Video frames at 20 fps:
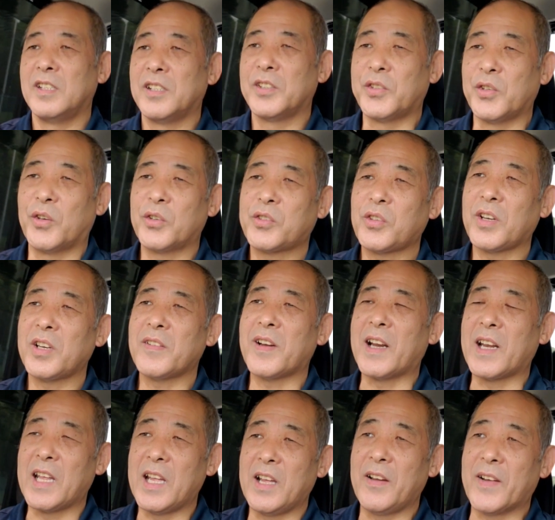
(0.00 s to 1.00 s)
長距離は
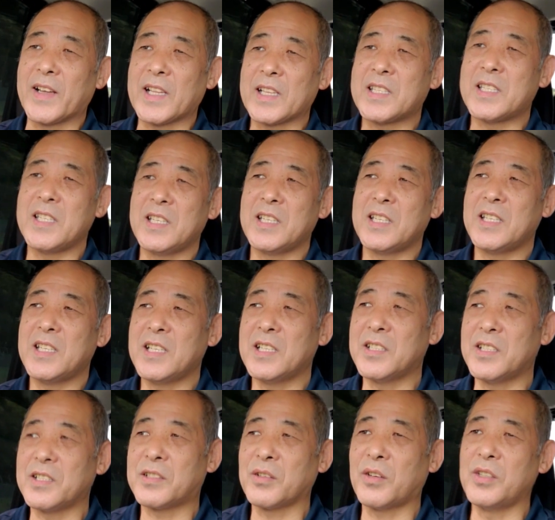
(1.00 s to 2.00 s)
ね、私
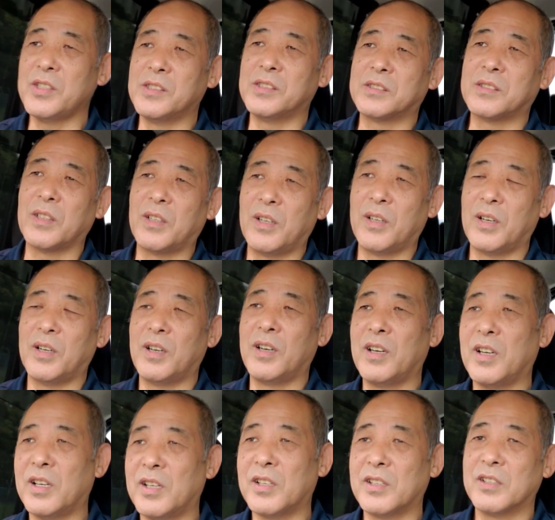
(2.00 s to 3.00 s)
実を言う
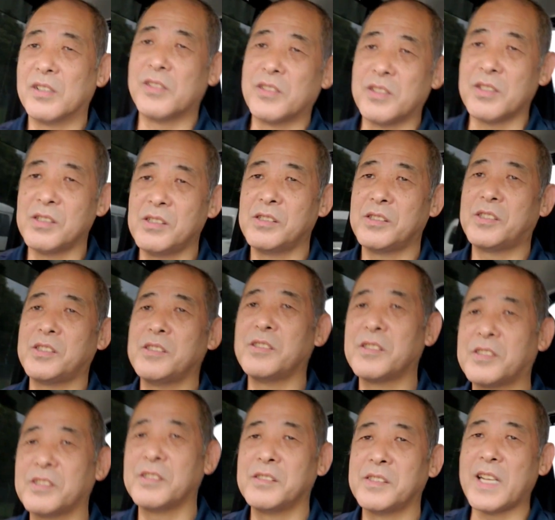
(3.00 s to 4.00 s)
と十、十
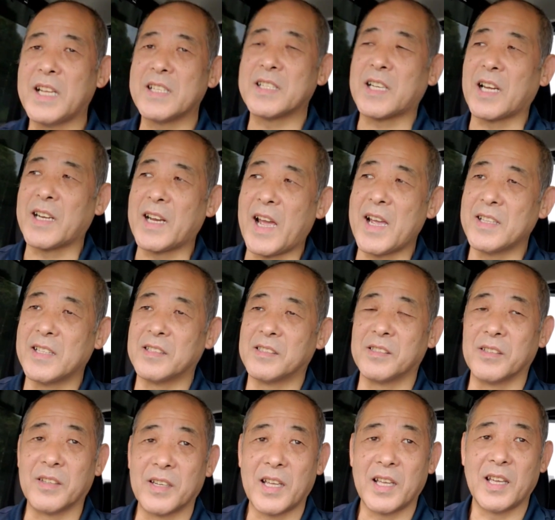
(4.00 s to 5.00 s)
数年しかないんです
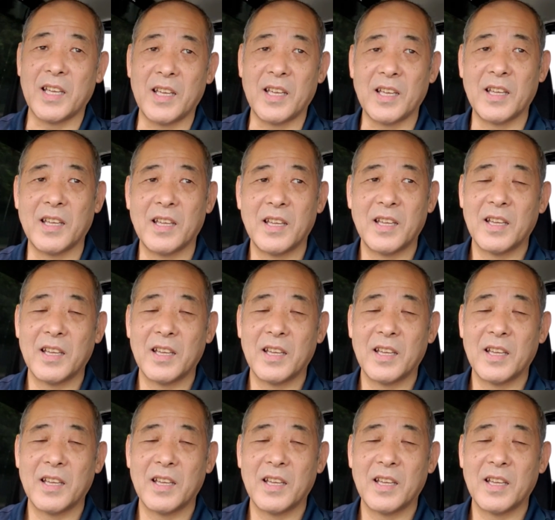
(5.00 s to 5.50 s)
よね。